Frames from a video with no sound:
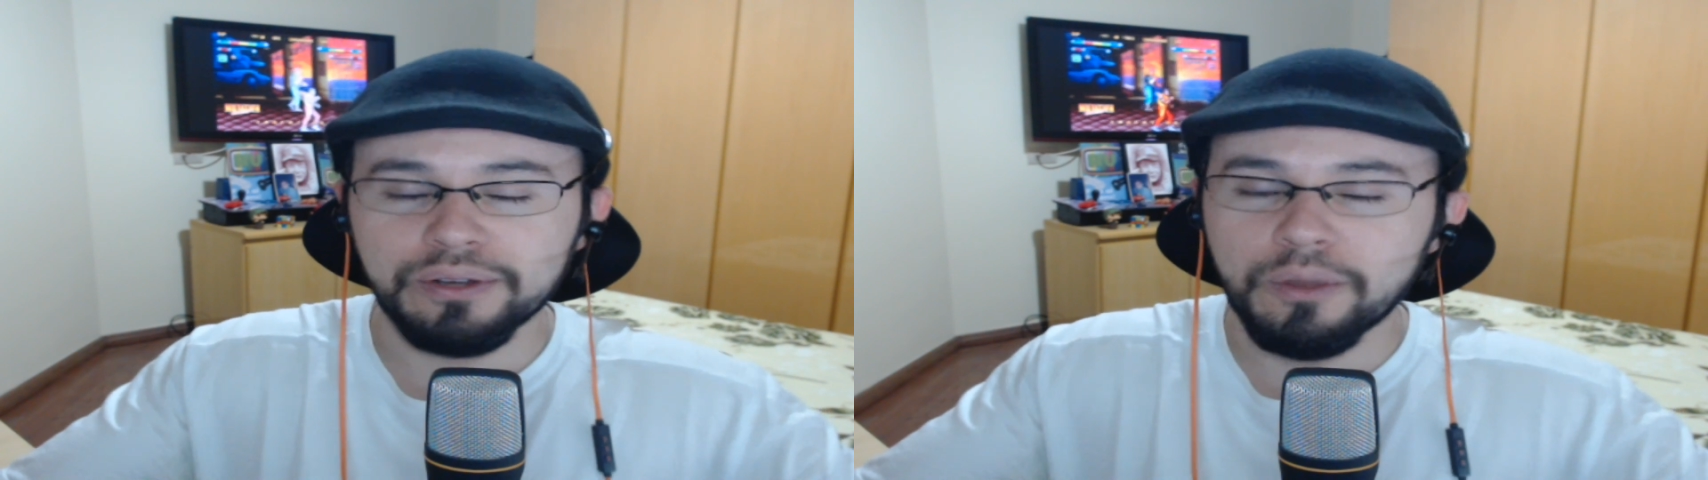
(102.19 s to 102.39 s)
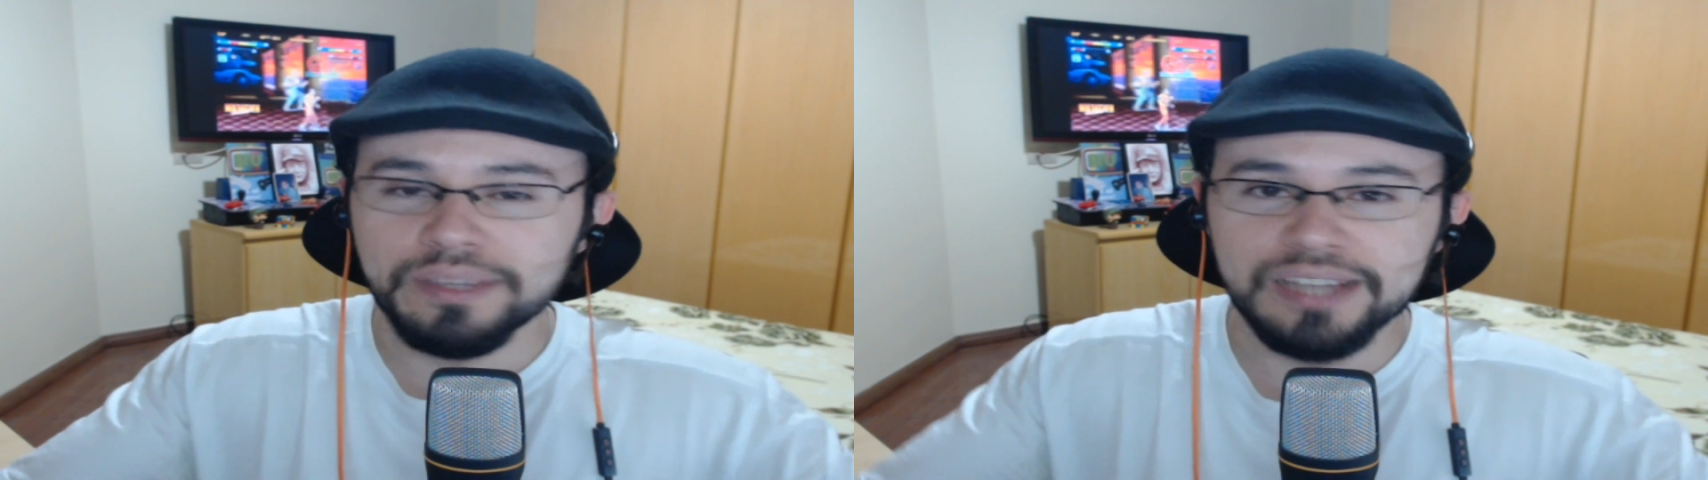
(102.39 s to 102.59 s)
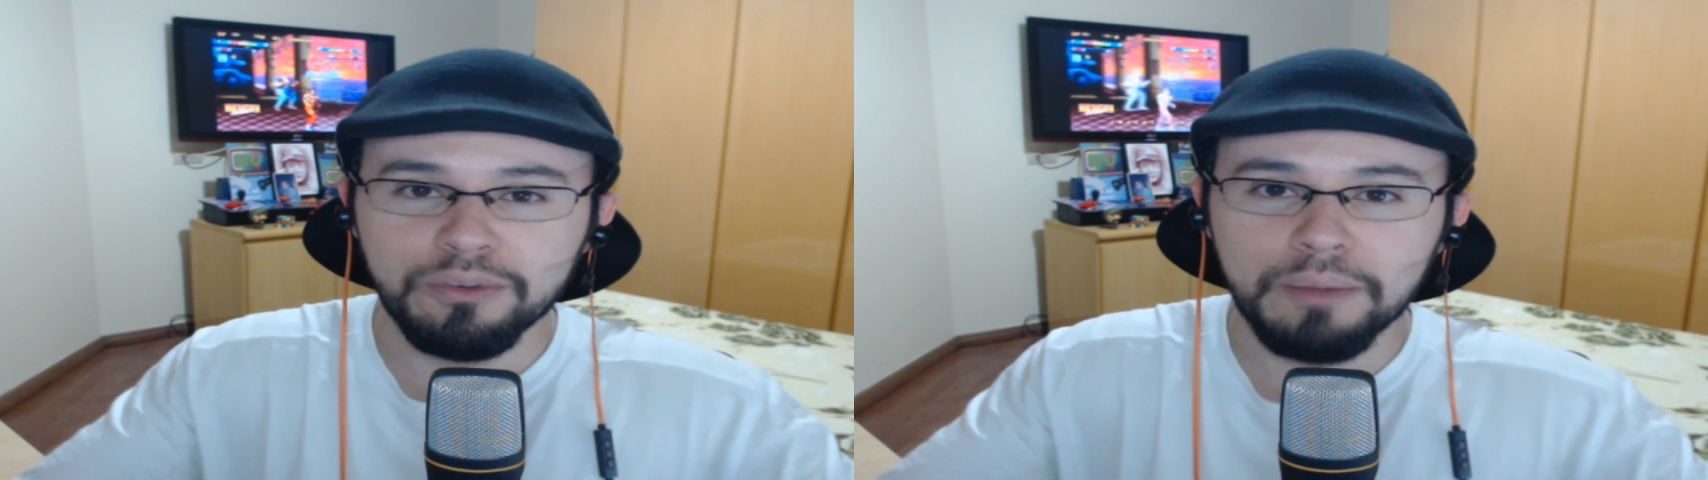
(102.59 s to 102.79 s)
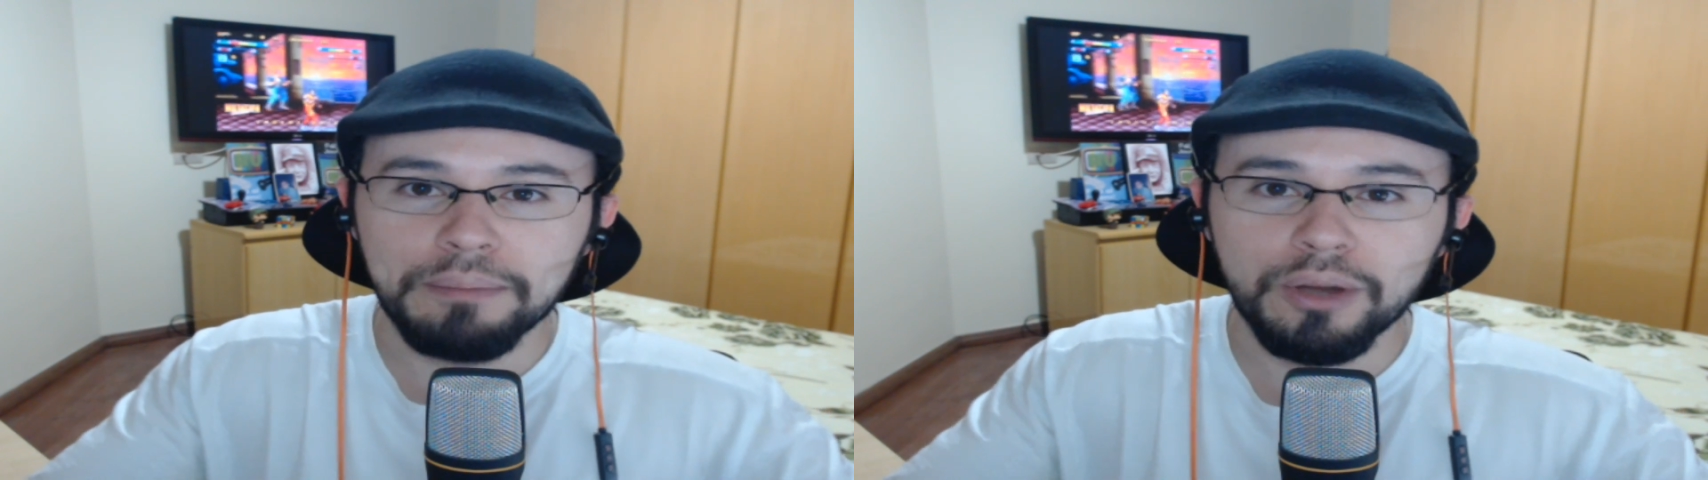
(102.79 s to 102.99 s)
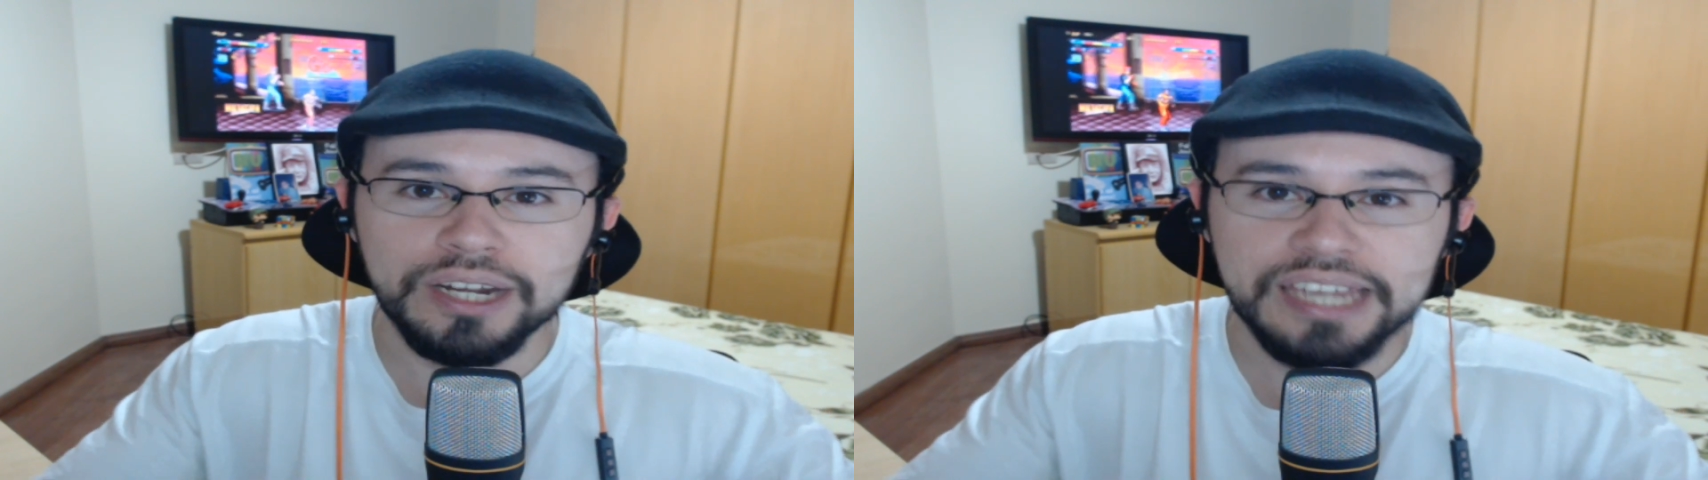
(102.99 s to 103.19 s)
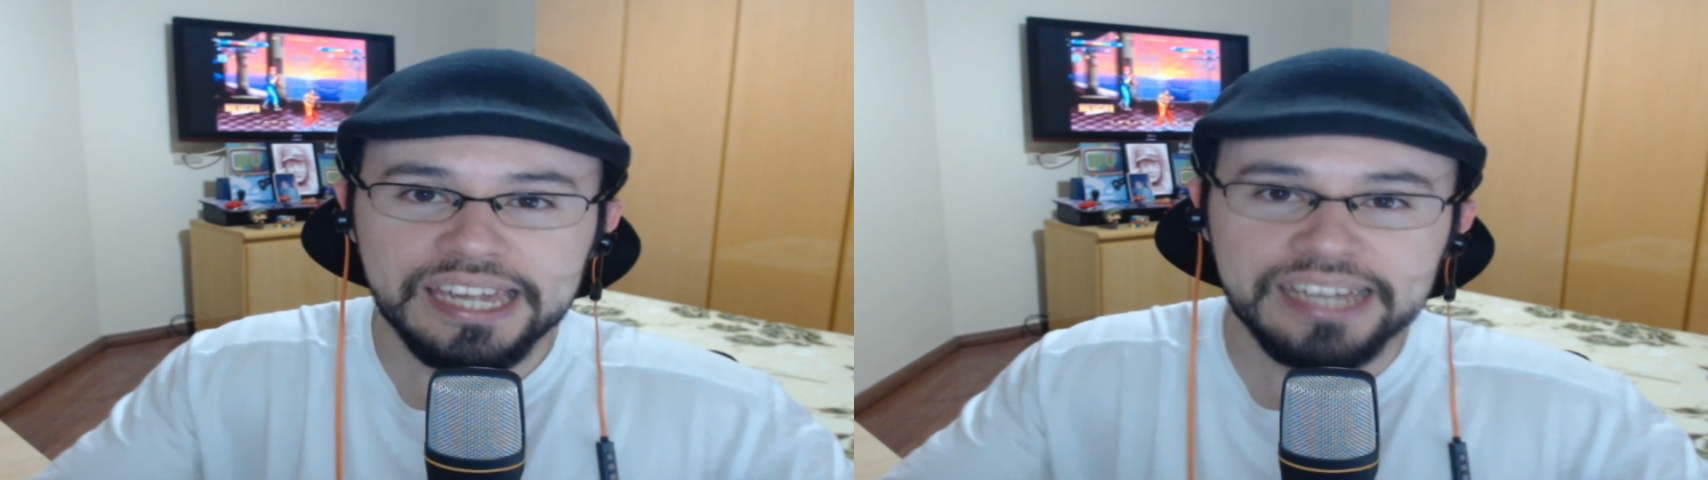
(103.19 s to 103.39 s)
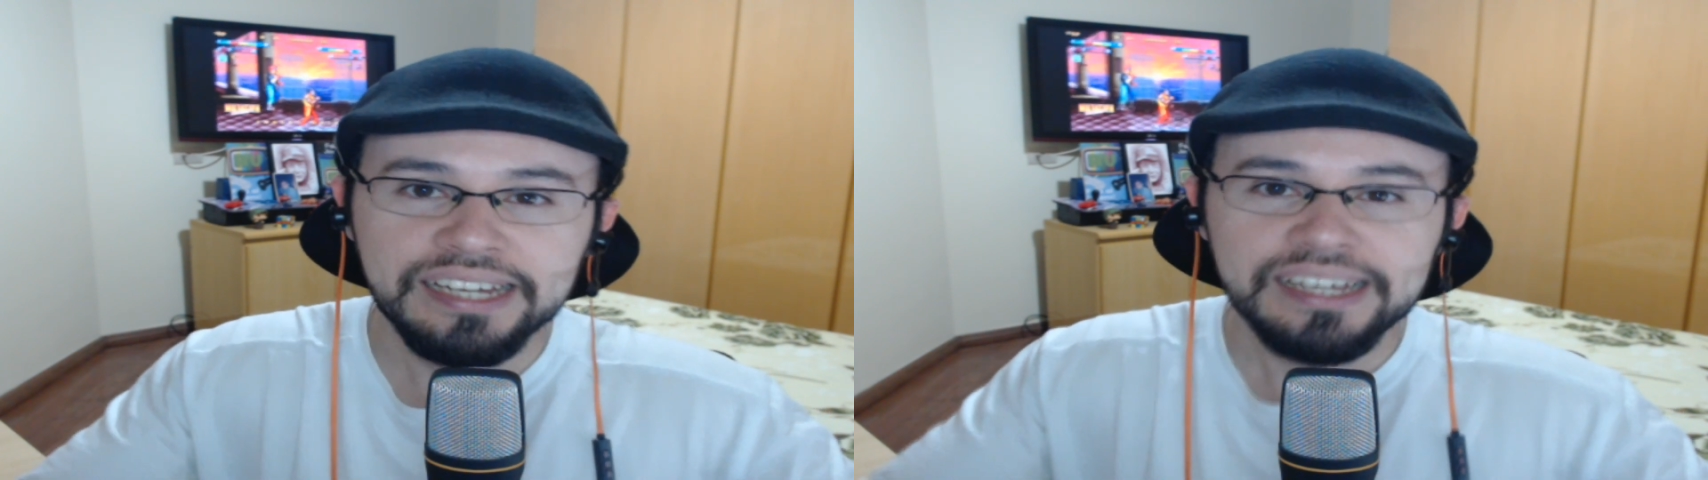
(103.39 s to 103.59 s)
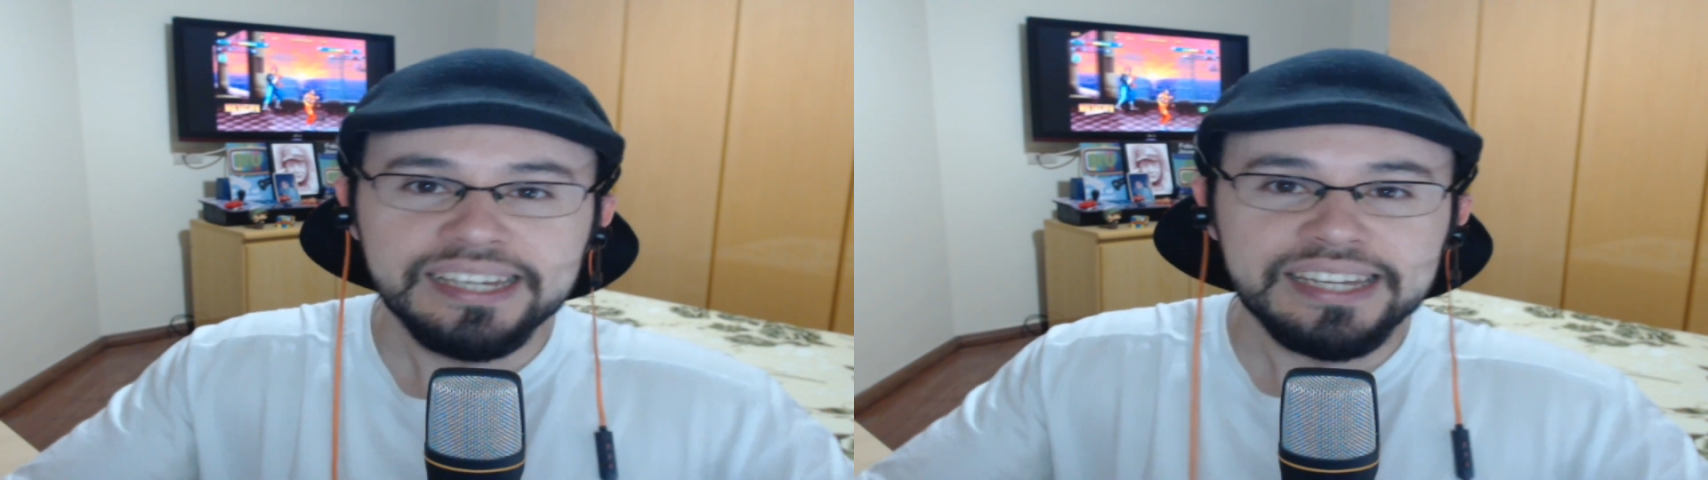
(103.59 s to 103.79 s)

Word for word: ele começava uma bolinha